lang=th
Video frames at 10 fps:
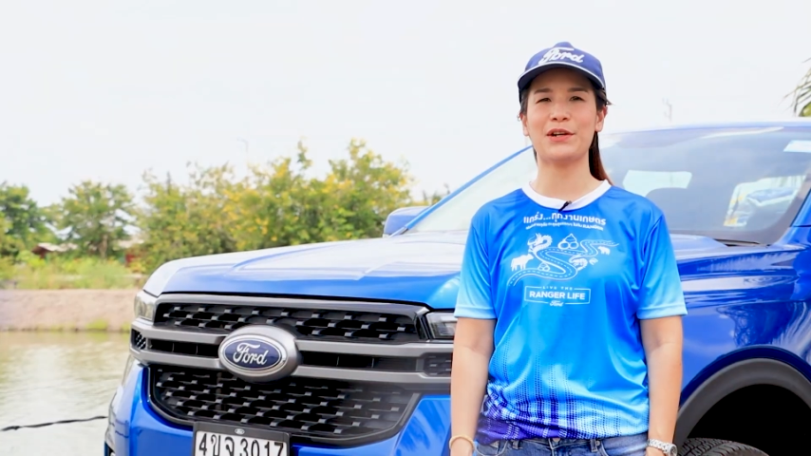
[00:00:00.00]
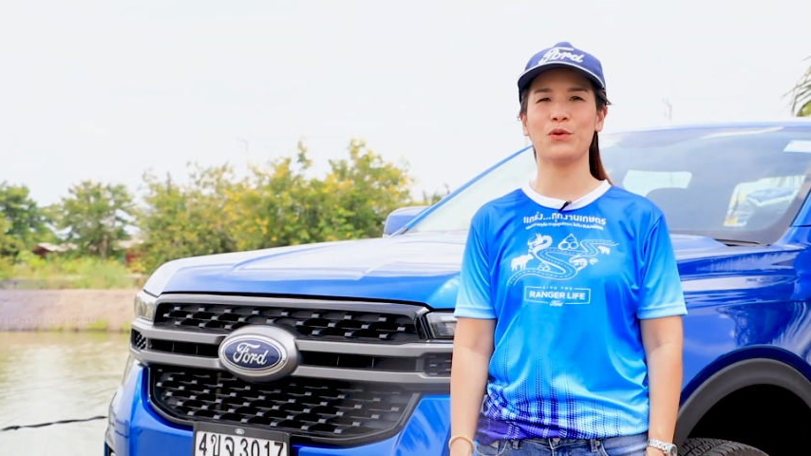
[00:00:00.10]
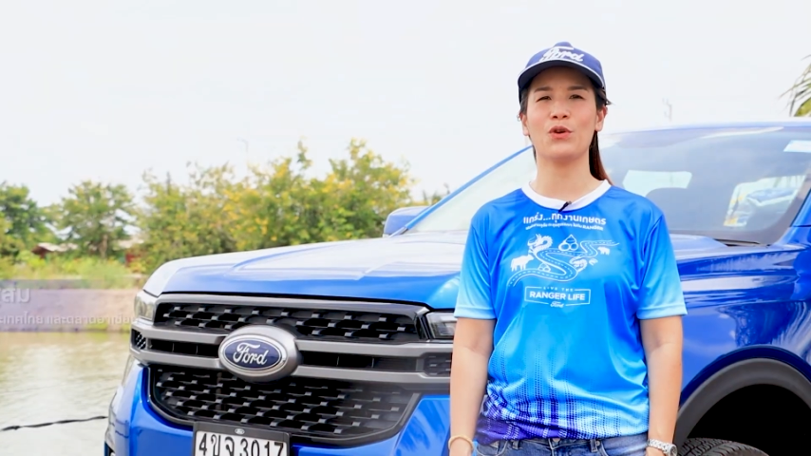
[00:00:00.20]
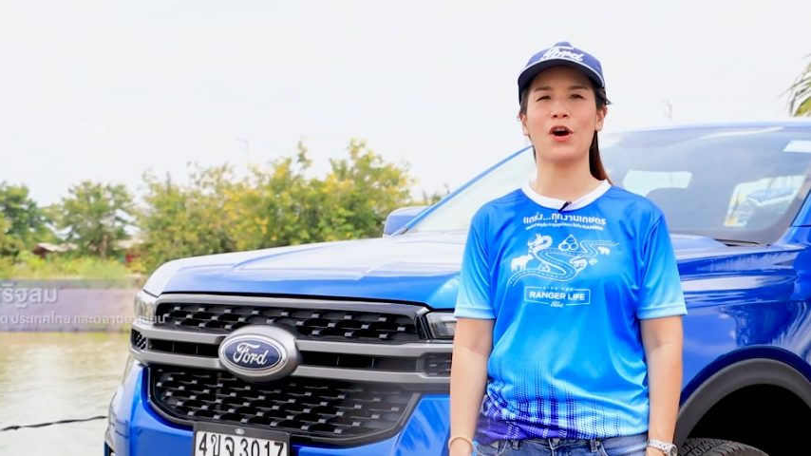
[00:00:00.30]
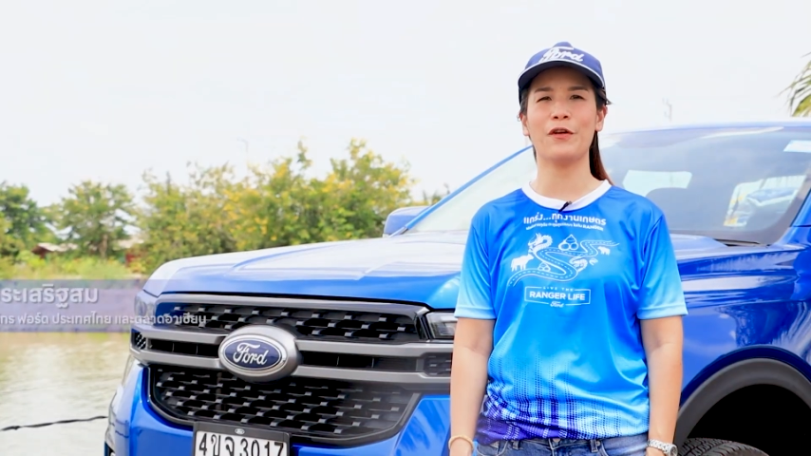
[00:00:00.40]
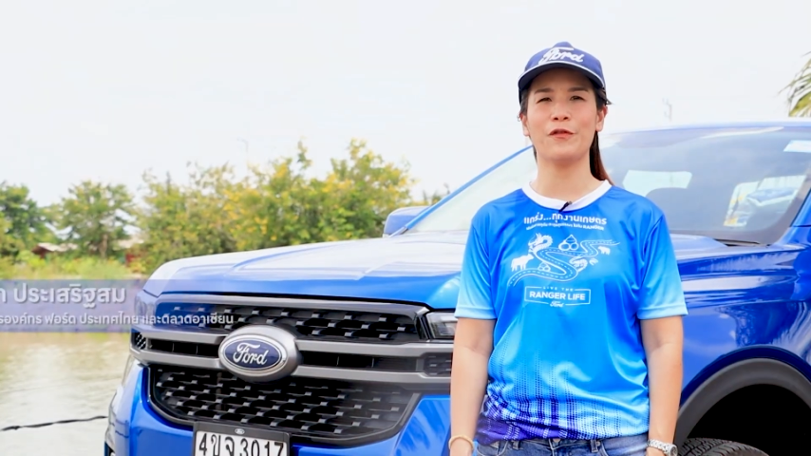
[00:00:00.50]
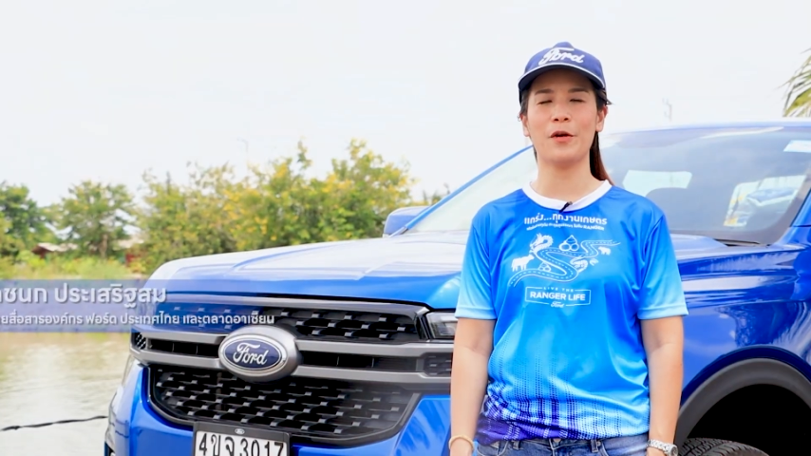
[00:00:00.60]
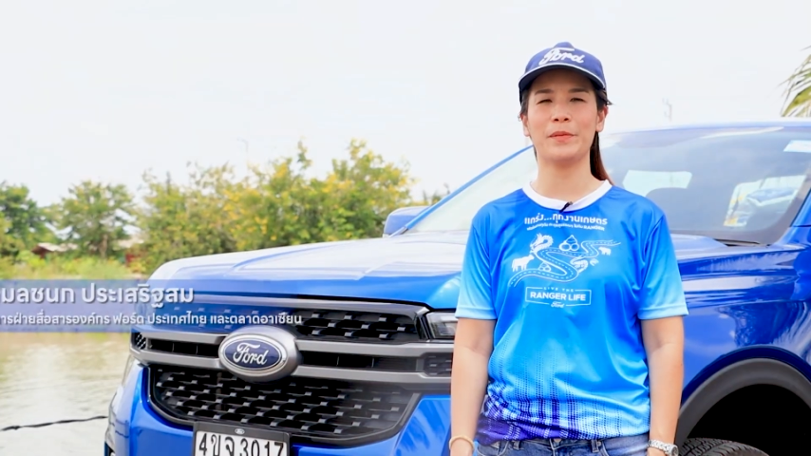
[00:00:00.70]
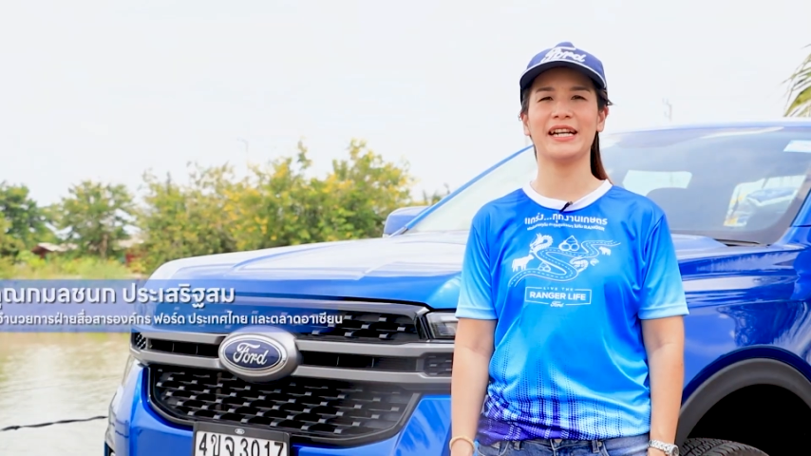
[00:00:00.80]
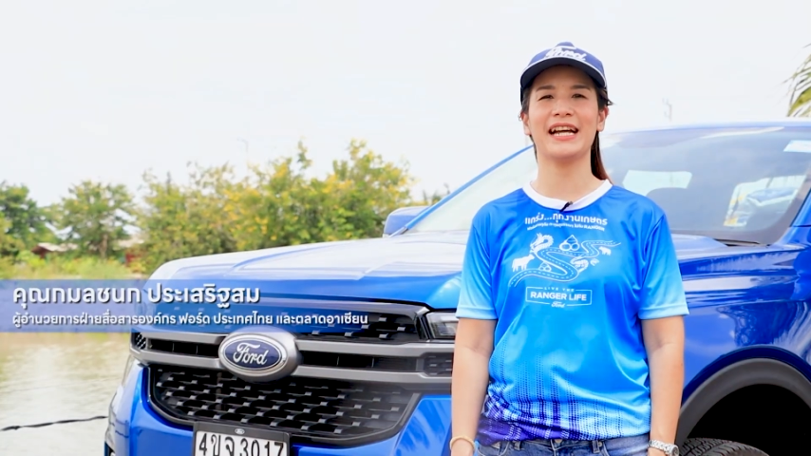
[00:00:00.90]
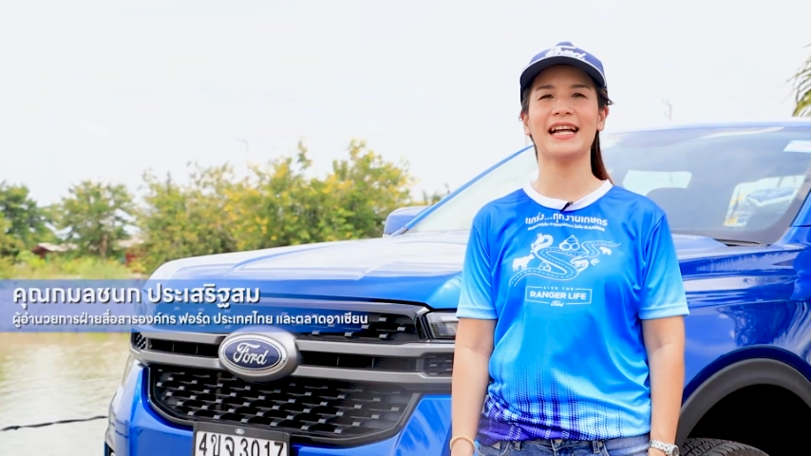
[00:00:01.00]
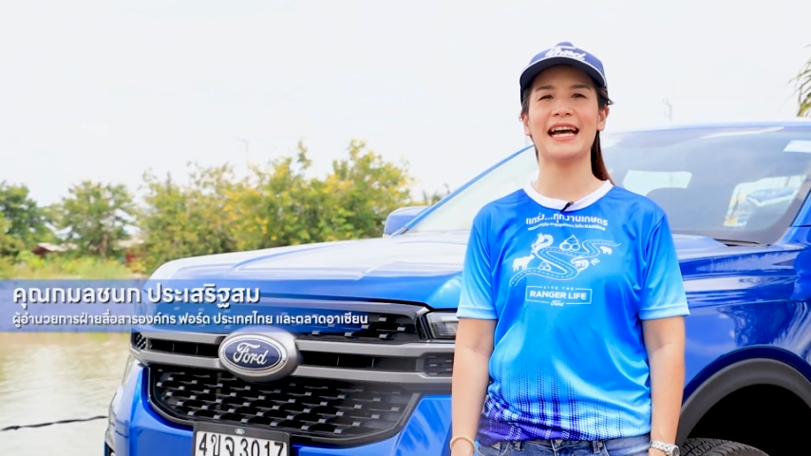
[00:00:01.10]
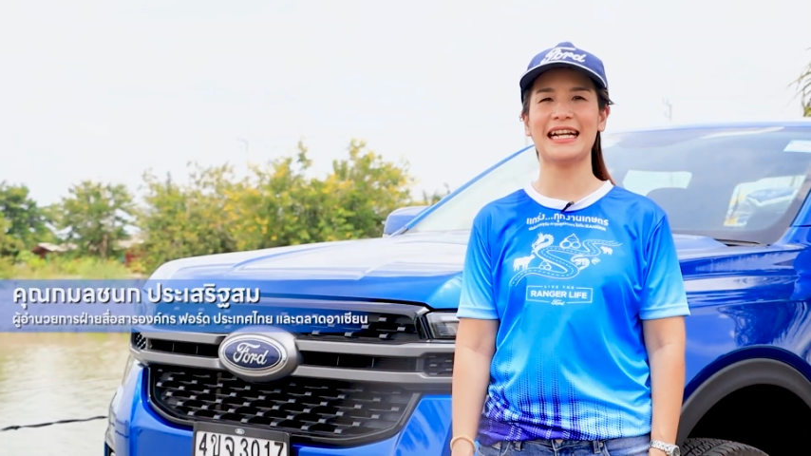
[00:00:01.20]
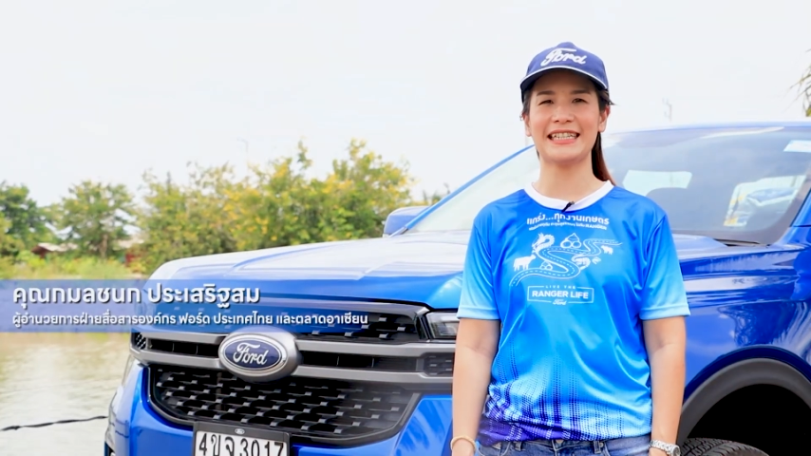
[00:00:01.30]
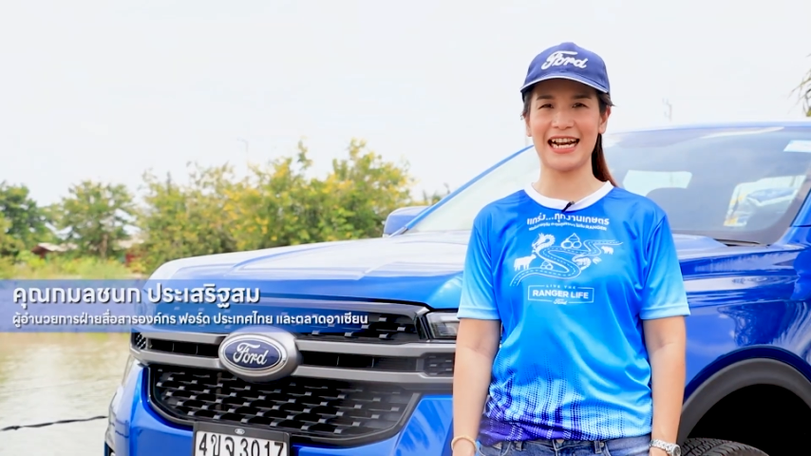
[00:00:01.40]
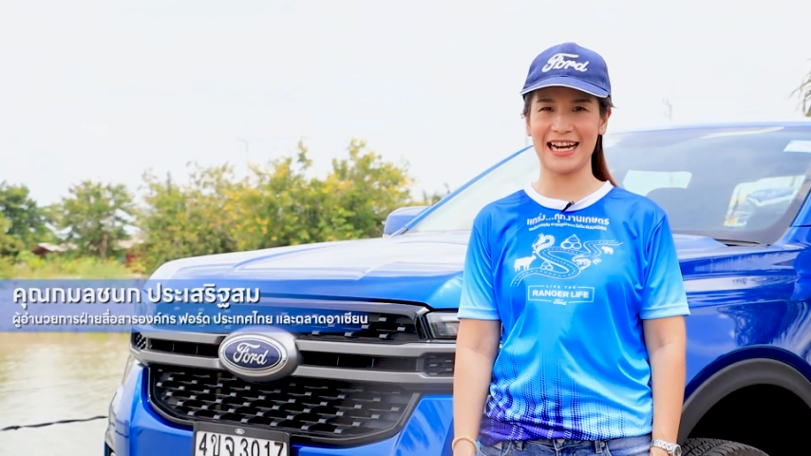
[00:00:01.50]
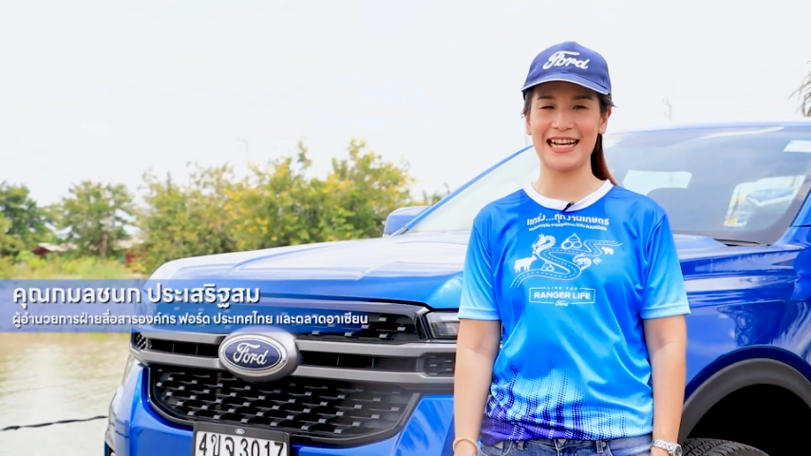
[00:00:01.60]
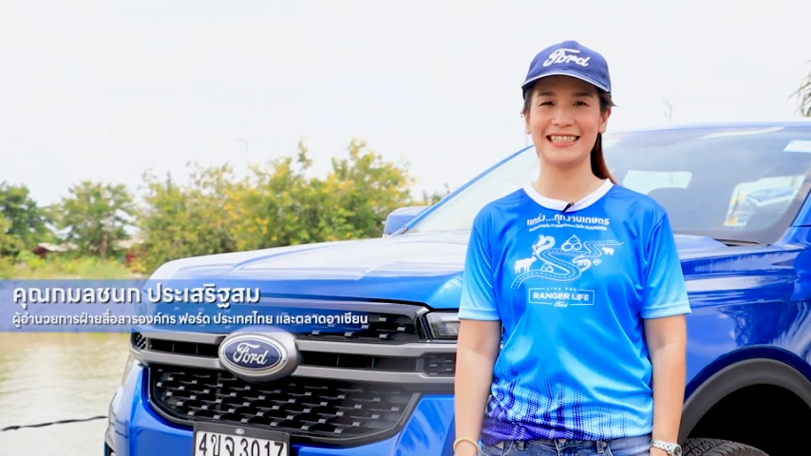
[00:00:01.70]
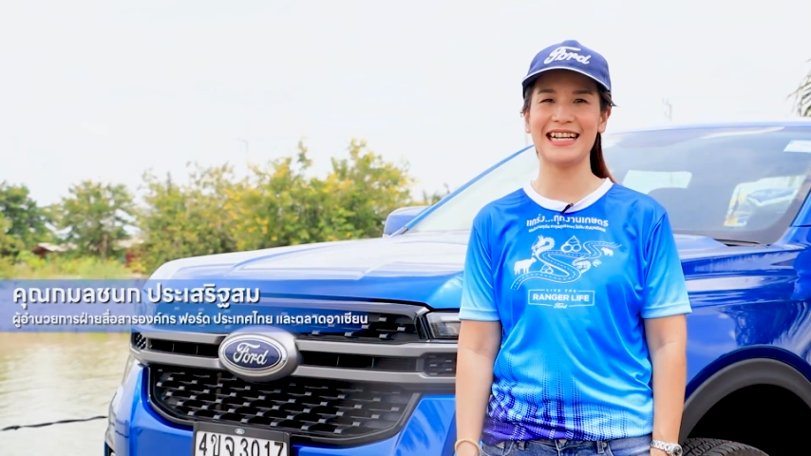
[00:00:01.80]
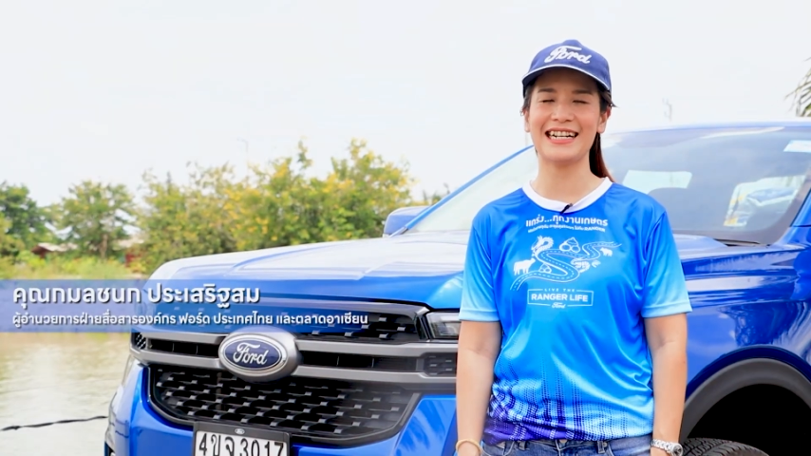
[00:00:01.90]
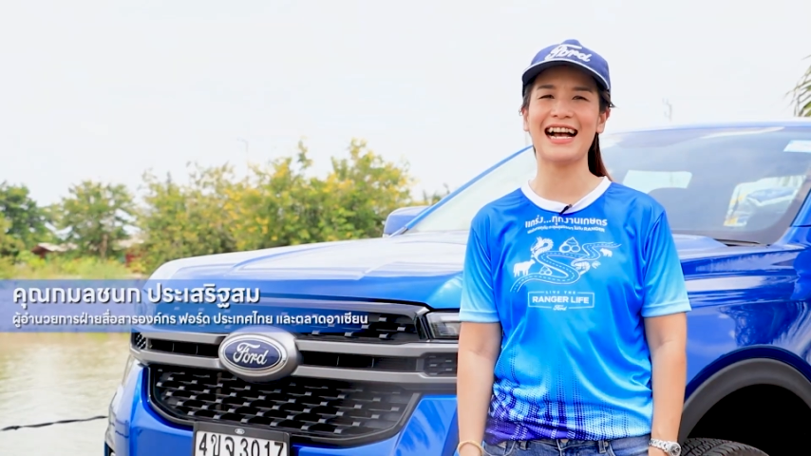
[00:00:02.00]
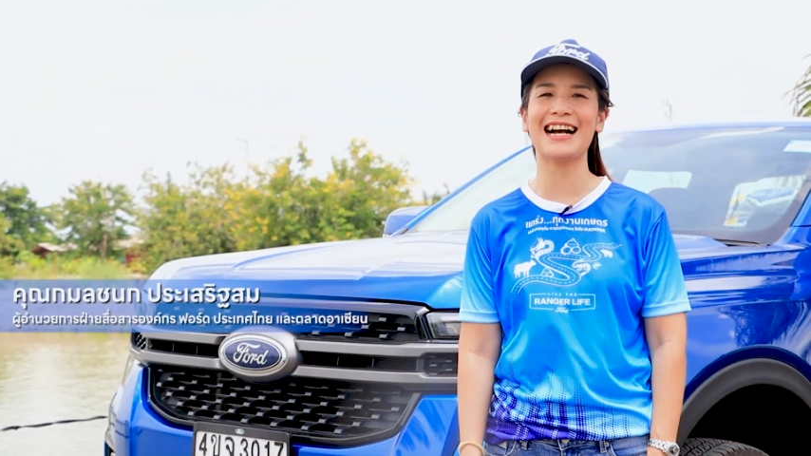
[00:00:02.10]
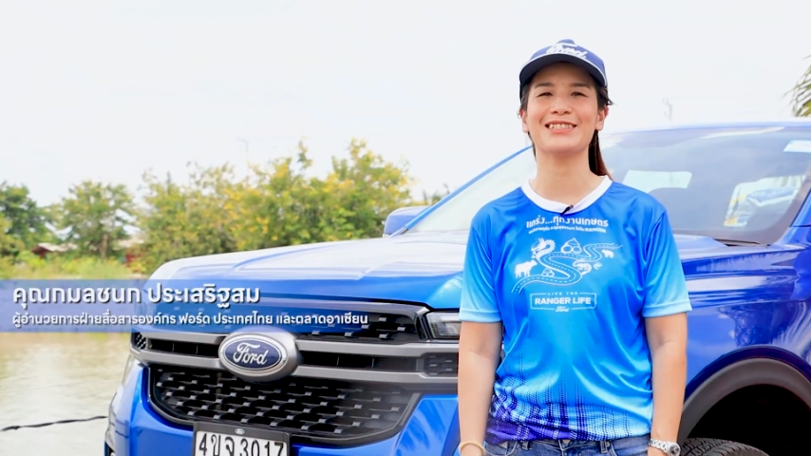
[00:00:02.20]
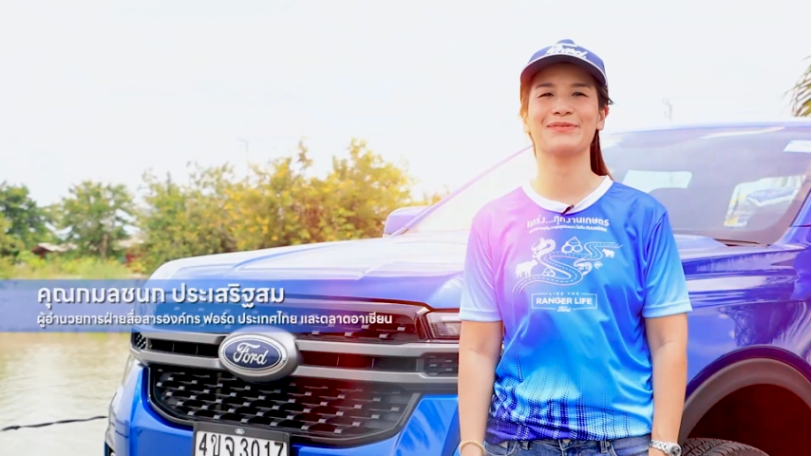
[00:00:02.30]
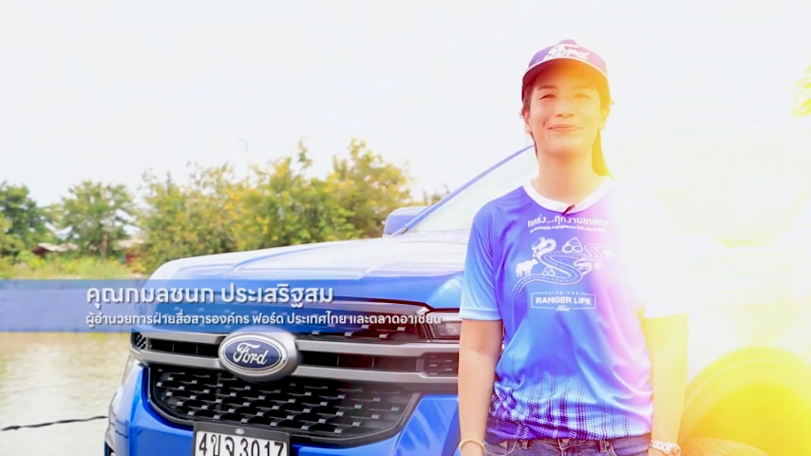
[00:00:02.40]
อสารองค์กร ฟอร์ดประเทศไทย และตลาดอาเซียนค่ะ